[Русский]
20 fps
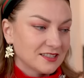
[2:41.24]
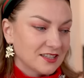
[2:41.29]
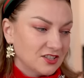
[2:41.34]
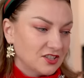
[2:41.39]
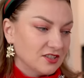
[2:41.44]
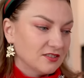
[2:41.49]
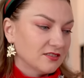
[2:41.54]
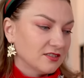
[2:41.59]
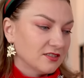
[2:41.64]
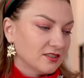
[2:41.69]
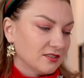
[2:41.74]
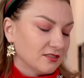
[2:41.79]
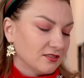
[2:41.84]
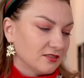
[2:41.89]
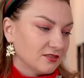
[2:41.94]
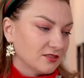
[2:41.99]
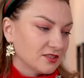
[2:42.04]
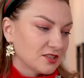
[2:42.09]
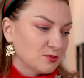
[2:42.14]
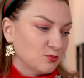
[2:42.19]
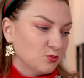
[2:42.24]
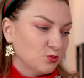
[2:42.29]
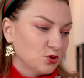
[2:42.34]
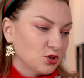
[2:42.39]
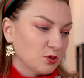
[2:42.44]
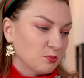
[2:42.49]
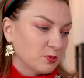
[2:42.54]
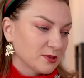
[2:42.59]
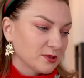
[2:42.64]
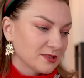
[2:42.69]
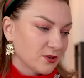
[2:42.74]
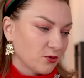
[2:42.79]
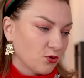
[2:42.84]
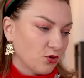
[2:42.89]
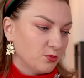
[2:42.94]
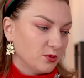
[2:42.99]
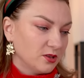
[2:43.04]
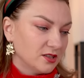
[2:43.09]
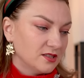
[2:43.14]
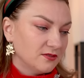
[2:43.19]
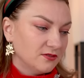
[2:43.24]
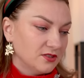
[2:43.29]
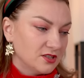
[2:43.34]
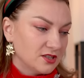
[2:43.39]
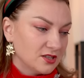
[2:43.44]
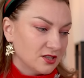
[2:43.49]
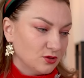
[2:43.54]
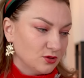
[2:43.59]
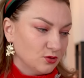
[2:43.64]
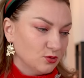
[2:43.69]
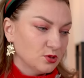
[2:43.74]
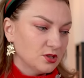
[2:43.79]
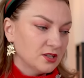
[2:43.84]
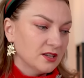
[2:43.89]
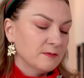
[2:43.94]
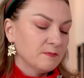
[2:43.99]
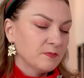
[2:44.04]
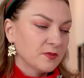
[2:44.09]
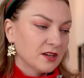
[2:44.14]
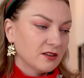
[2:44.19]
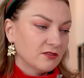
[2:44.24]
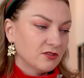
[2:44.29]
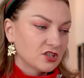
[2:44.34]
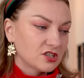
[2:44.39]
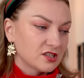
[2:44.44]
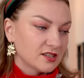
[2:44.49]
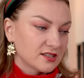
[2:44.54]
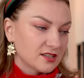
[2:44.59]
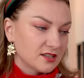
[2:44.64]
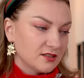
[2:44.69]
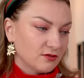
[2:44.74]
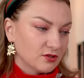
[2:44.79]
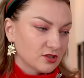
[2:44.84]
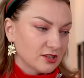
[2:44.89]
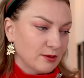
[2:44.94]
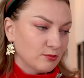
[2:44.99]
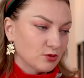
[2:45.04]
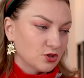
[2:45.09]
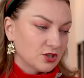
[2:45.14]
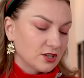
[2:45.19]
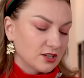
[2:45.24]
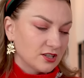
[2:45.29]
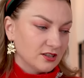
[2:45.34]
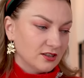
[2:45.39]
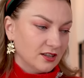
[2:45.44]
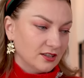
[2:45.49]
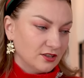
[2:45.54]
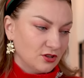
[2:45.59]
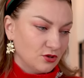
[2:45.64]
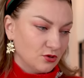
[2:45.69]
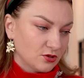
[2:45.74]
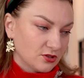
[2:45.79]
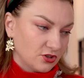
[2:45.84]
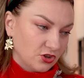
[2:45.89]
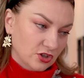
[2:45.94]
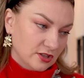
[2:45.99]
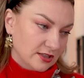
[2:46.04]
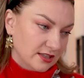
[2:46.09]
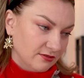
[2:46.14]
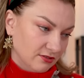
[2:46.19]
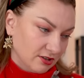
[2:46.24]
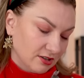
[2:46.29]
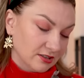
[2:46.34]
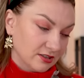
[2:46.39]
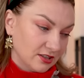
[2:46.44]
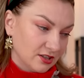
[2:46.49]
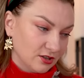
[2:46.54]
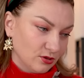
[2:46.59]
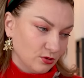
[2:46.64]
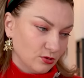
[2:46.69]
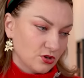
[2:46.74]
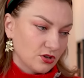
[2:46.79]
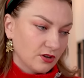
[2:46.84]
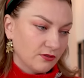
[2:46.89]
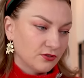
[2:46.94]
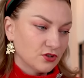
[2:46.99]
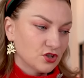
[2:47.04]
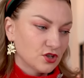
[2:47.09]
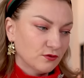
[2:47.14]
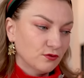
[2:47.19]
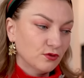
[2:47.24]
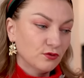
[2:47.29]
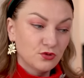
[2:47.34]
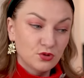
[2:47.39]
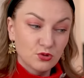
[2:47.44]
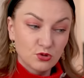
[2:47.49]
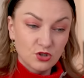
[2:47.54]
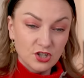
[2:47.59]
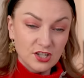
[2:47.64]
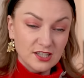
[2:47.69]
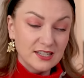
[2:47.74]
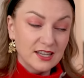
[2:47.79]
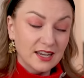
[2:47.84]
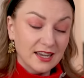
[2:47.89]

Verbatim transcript: Знаете, э, с мужем познакомилась в институте, вышла за него замуж, родила трех счастливых ангелочков и живу всю жизнь.